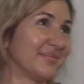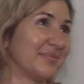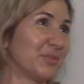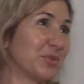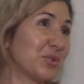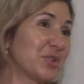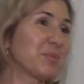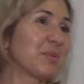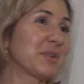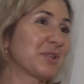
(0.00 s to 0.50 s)

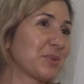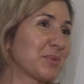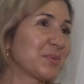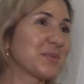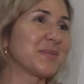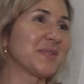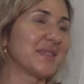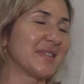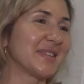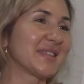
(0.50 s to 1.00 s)
будет
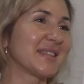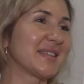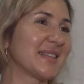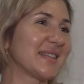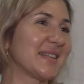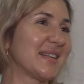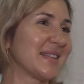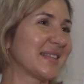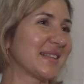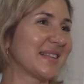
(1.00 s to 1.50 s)
способствовать их
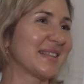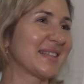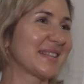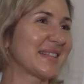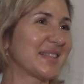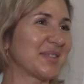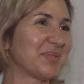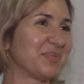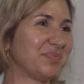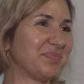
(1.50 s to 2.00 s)

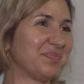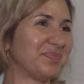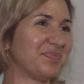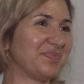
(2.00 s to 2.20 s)
социализации.